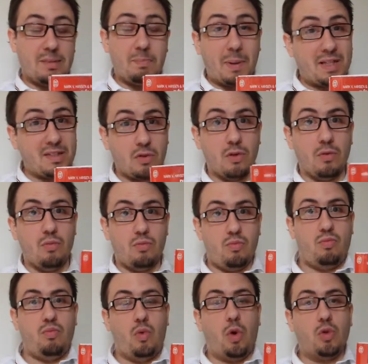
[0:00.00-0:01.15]
parce que,
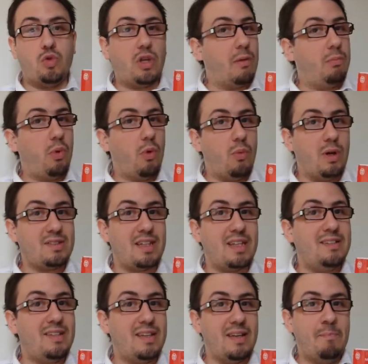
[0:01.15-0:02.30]
en tout cas pour moi, ça a
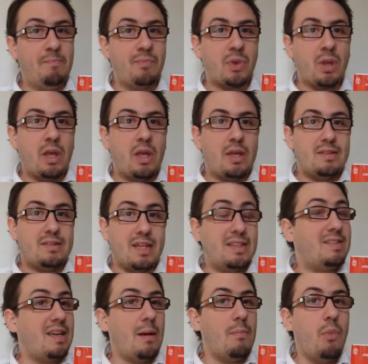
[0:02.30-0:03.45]
été ça a
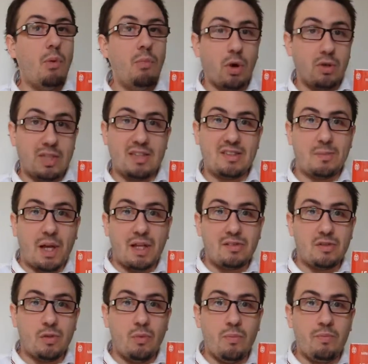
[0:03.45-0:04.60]
été un moment
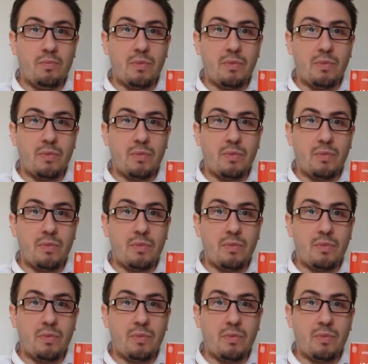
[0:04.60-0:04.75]
d'inspiration.